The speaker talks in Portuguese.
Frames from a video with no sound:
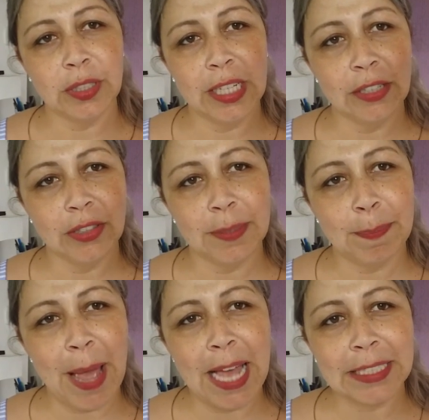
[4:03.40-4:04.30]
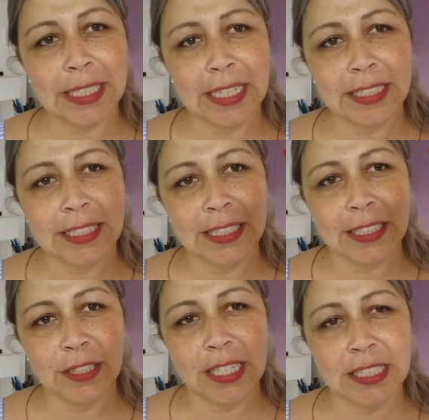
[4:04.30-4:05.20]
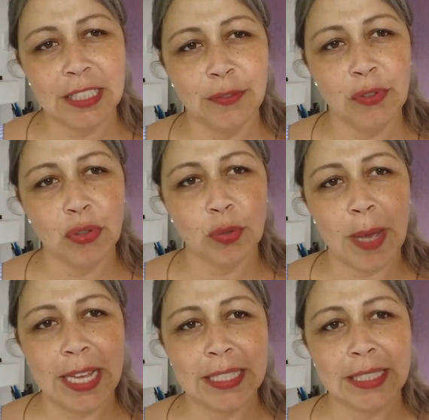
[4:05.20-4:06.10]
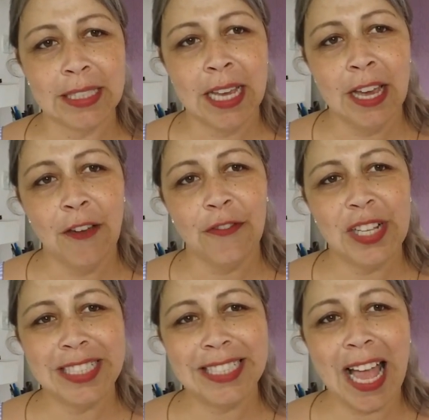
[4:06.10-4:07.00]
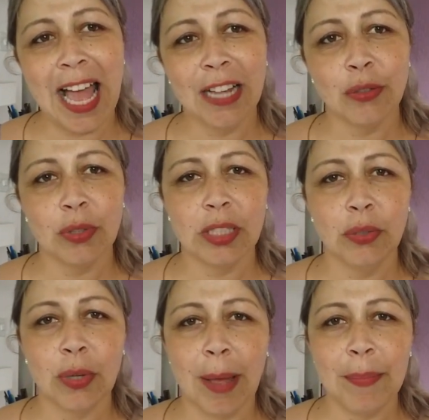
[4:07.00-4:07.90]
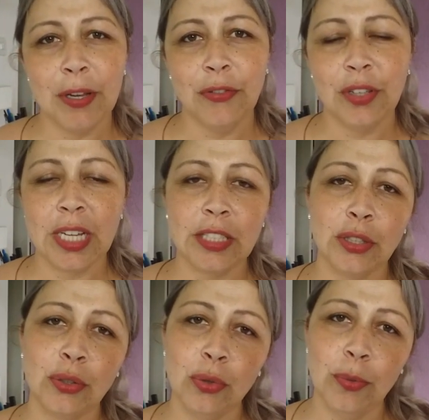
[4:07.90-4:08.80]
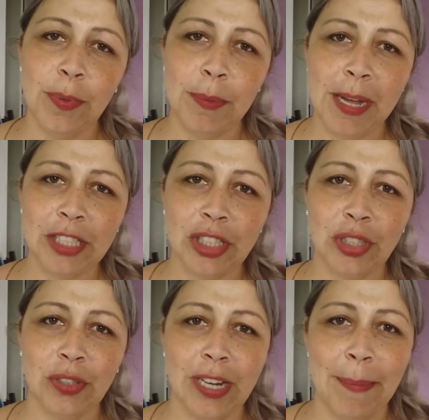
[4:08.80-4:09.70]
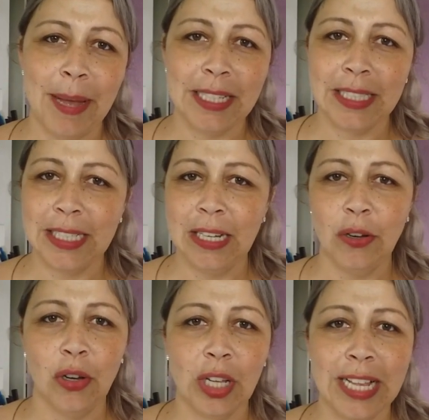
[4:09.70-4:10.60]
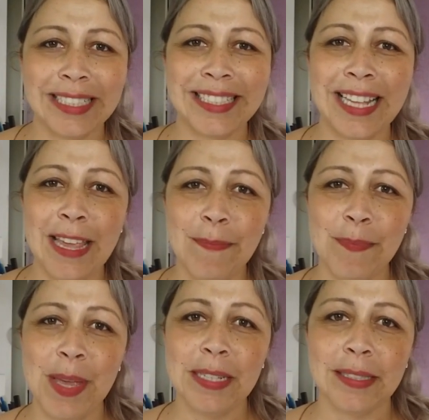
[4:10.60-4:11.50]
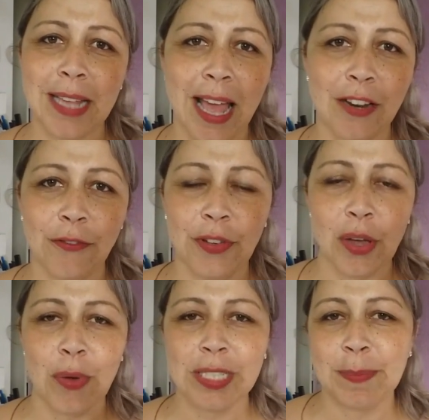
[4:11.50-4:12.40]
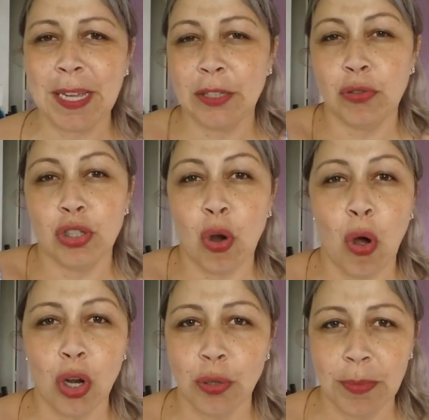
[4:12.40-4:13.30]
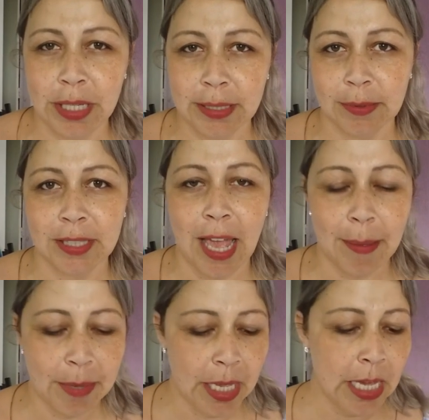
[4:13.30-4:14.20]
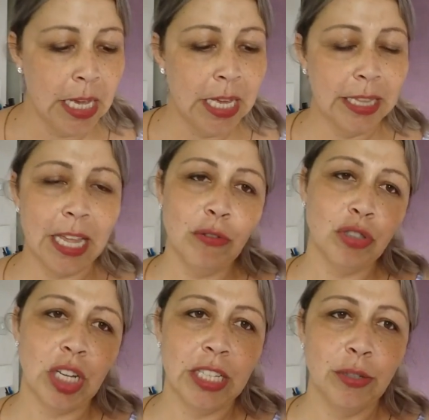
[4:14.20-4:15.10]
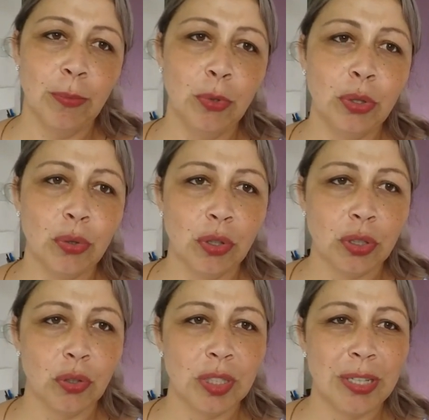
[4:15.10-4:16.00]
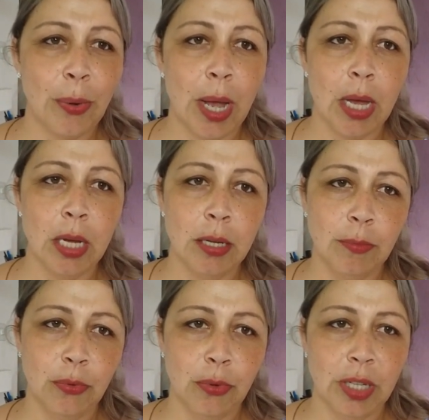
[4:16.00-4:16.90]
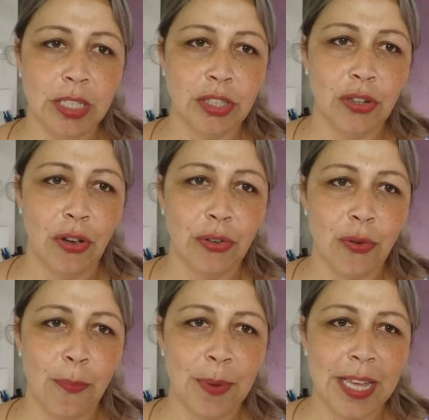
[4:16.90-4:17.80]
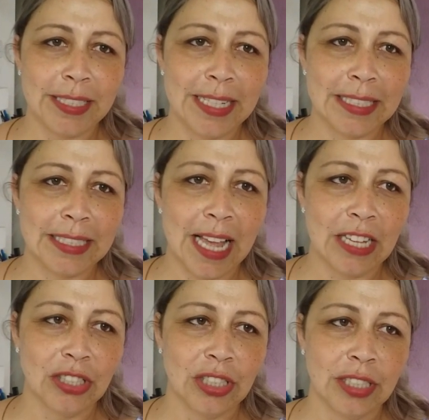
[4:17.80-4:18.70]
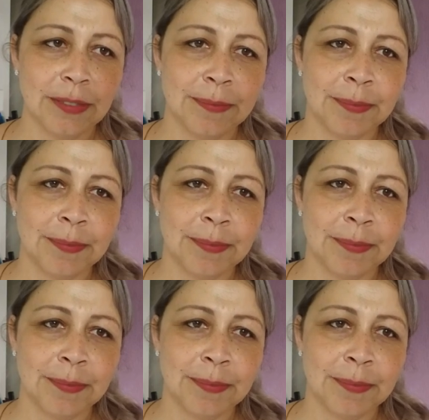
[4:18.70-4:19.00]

dos dedos e passa nesses, nesses fios mais frisados e o cabelo fica super baixinho, ele abaixa na hora sem pesar, não fica com aspecto de óleo mesmo, sabe? Tem um cheirinho muito gostoso, eu amo este óleo complexo da Sage.